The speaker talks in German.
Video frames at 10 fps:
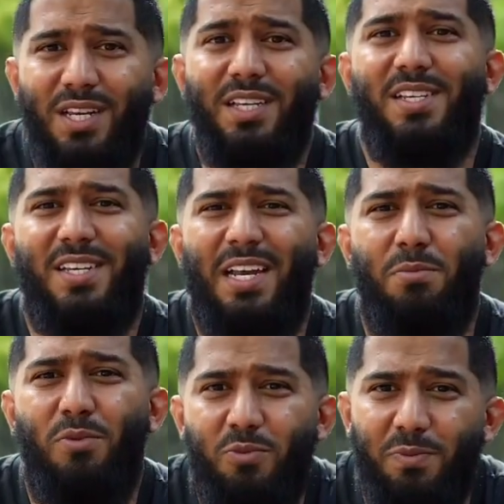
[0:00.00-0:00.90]
Und das ist ein
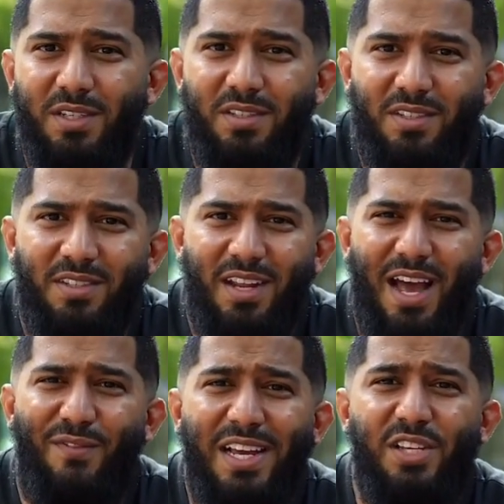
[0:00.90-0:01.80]
Mu'min.
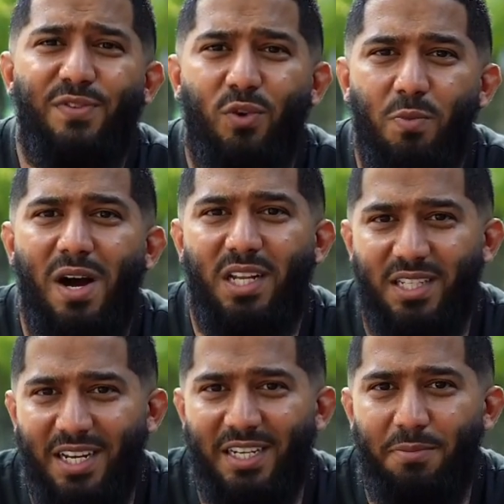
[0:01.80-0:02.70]
Er weiß, warum er
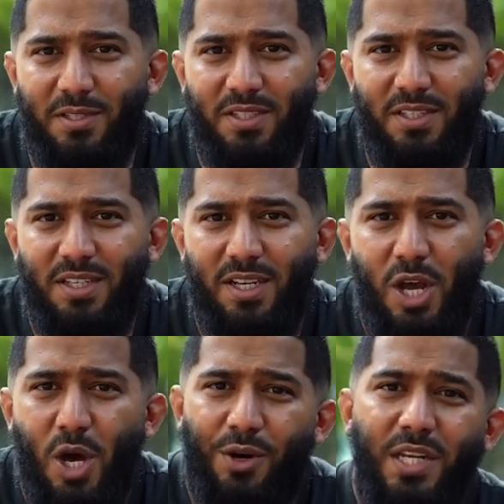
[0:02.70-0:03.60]
Allah liebt.
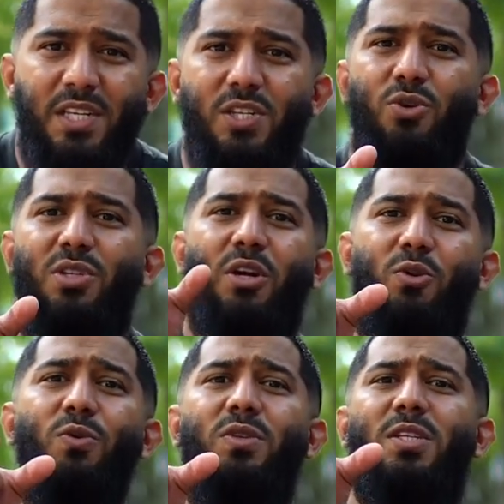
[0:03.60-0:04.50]
Und das ist auch der
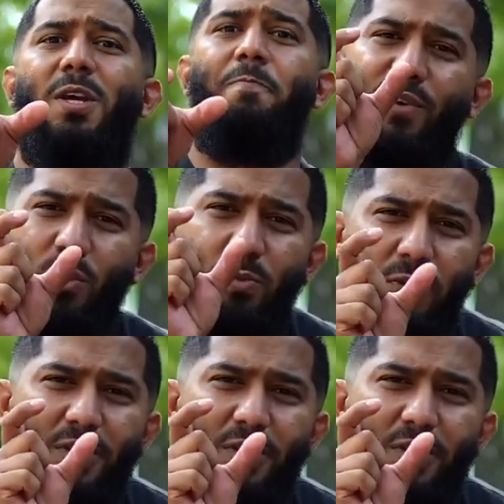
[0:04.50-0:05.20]
Grund, warum